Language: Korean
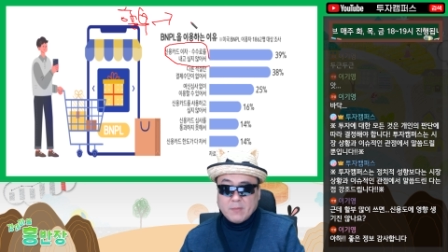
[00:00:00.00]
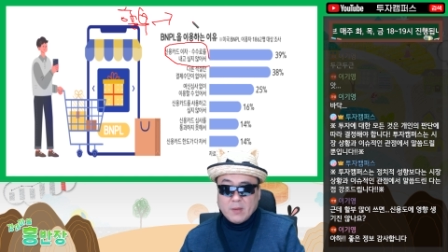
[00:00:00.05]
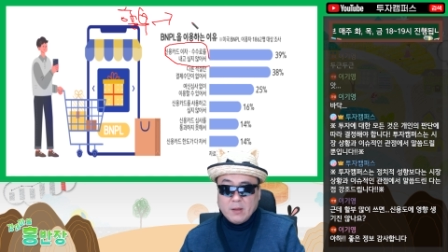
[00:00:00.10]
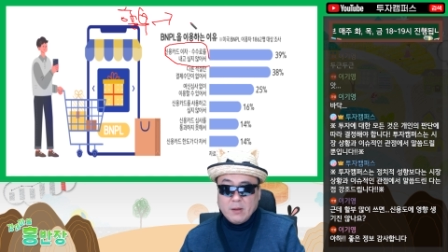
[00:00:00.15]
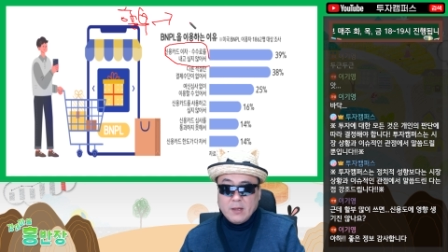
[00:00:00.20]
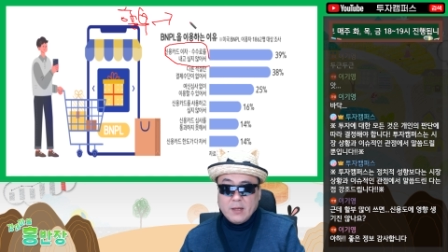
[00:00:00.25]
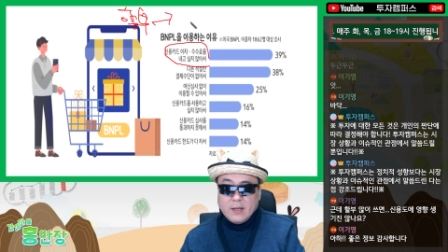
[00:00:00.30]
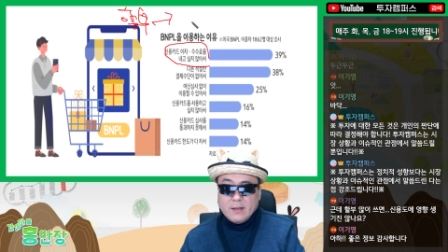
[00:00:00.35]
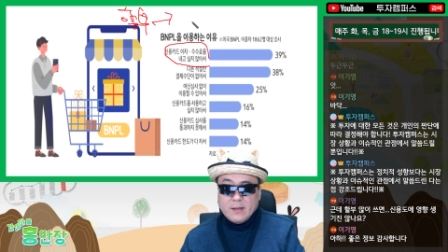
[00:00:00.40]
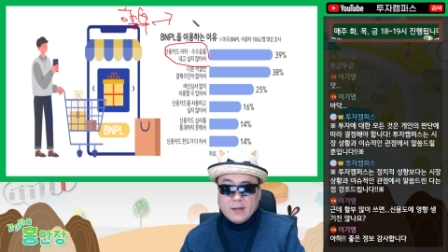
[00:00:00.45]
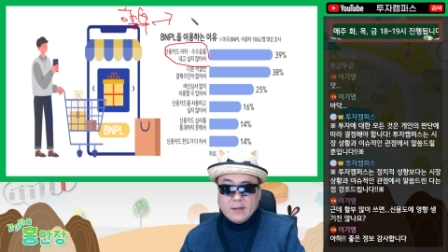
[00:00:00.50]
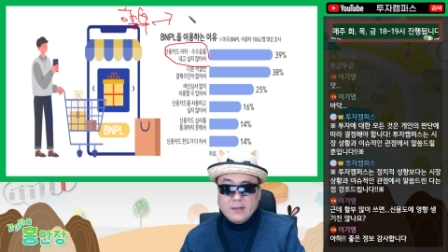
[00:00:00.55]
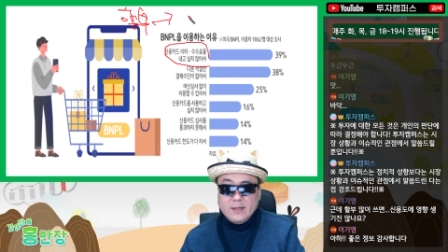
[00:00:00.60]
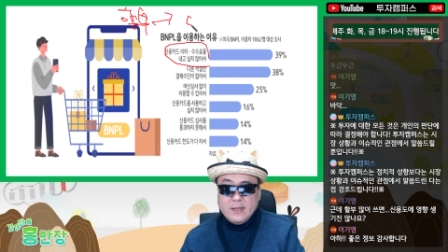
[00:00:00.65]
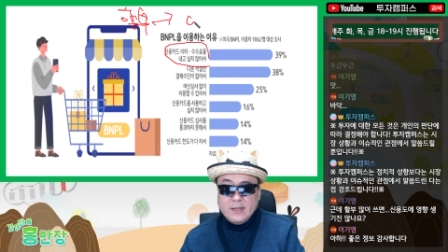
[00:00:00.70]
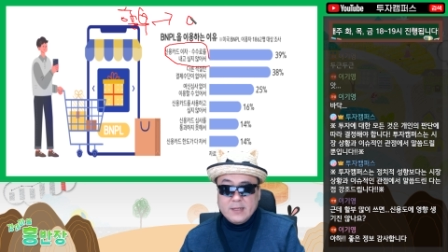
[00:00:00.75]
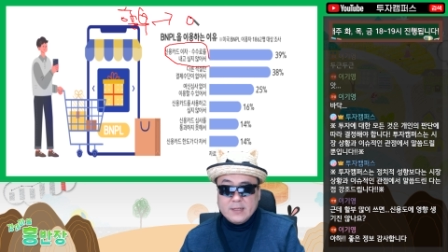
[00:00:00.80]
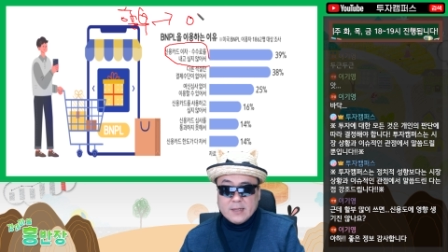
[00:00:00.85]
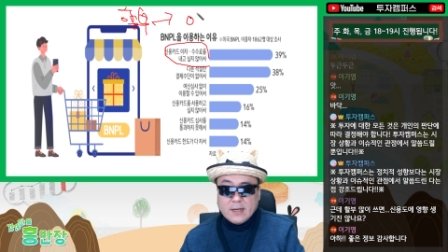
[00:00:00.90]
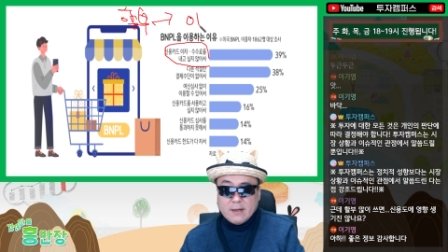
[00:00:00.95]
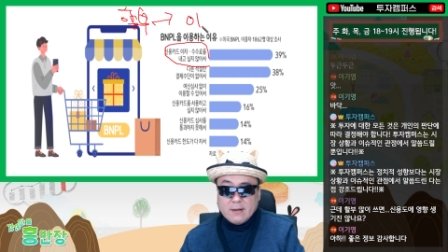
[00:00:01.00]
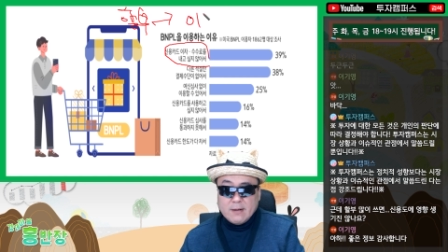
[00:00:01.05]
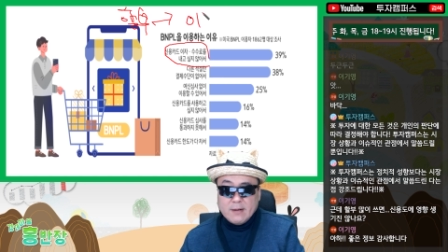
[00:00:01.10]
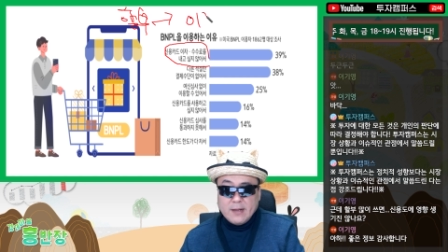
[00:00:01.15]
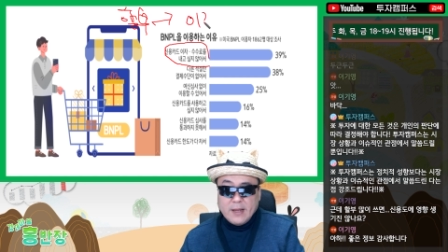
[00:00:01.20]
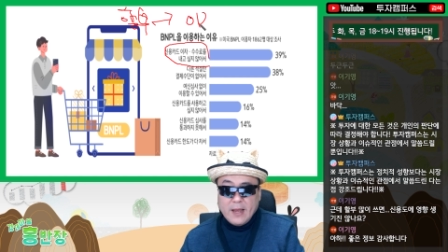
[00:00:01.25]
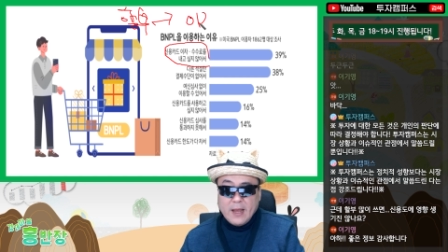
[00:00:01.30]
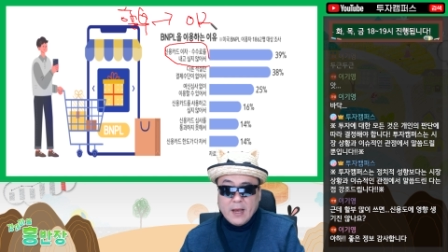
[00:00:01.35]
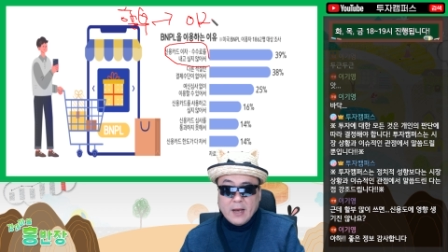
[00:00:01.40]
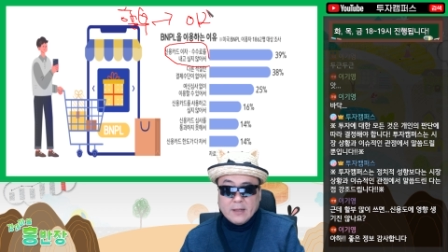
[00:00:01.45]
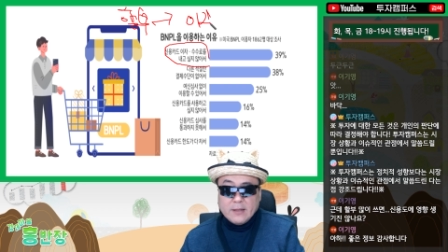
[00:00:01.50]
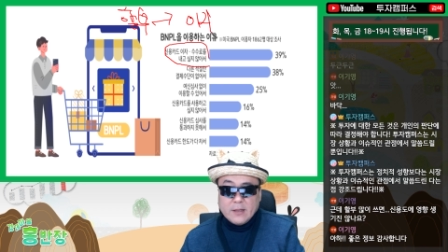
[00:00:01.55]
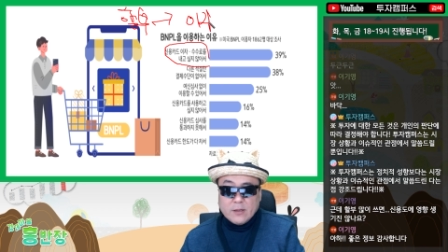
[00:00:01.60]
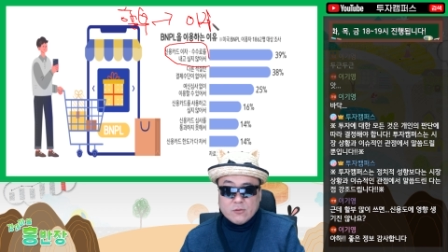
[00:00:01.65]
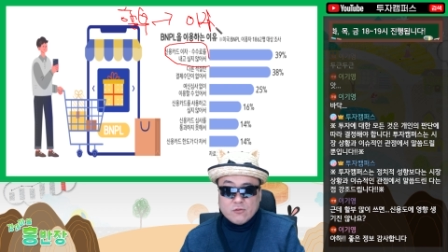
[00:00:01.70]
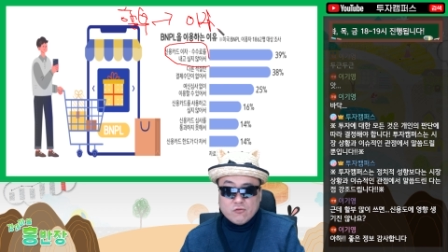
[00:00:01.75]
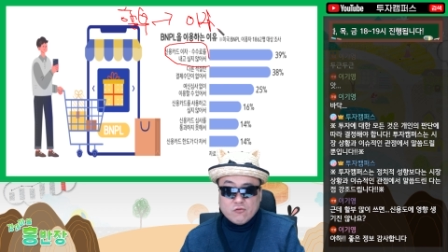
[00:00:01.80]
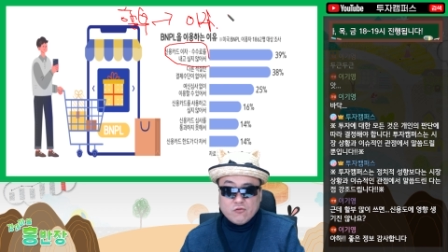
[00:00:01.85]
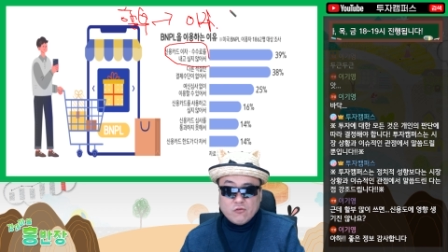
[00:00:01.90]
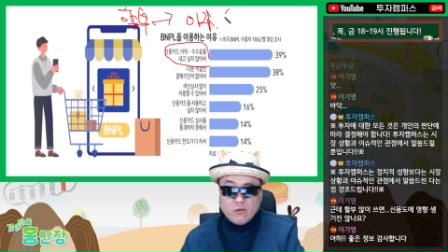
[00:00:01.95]
여기에 대한 이자를 내야 돼요,
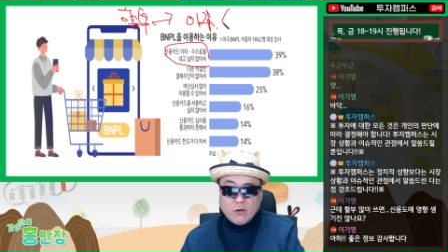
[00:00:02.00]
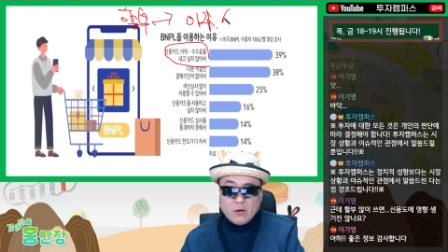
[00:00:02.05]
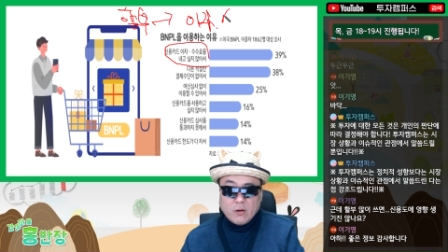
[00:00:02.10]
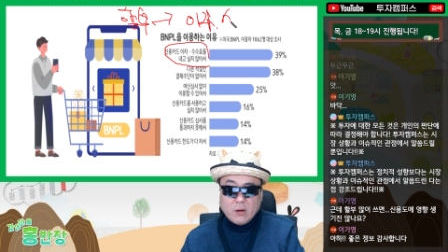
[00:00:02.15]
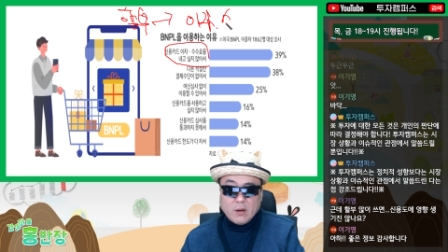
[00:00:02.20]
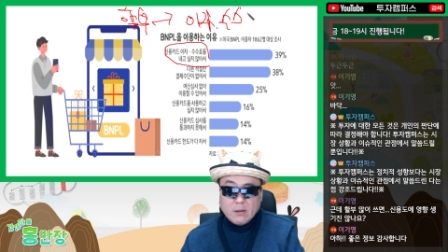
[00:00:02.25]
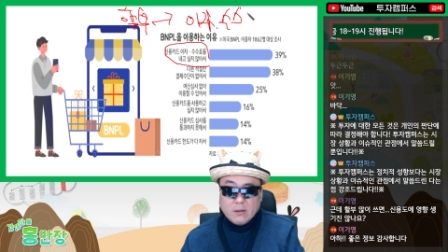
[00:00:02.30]
수수료를.